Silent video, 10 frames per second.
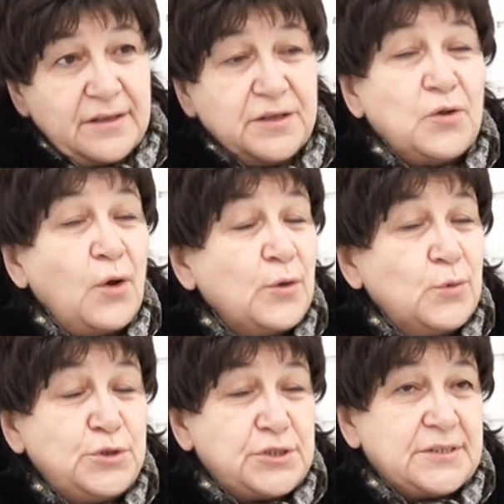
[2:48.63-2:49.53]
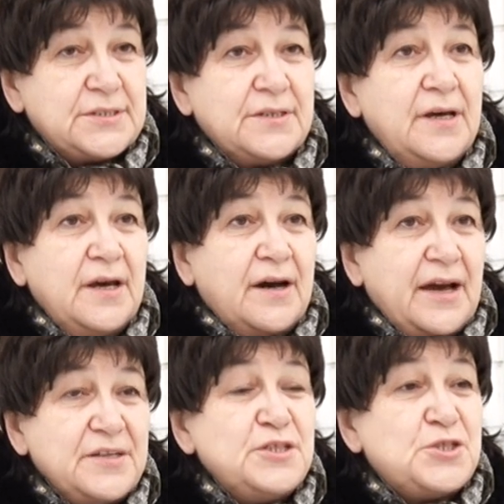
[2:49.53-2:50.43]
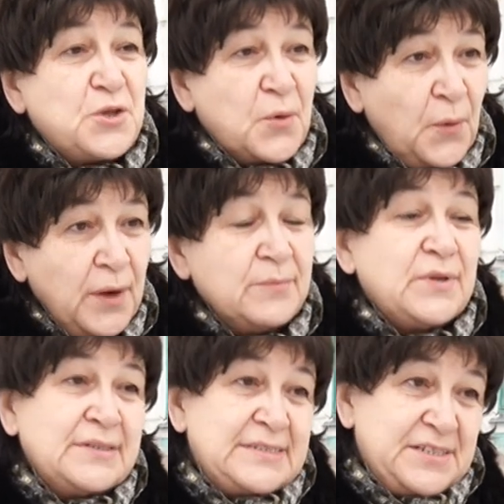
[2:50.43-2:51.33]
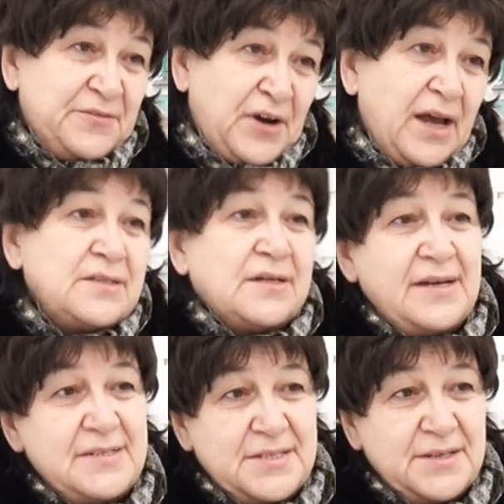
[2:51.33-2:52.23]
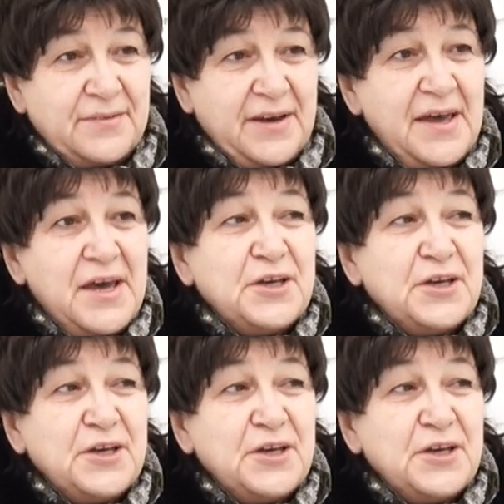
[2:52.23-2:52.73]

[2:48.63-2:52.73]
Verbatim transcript: не только учатся ходить строем, танцевать красиво,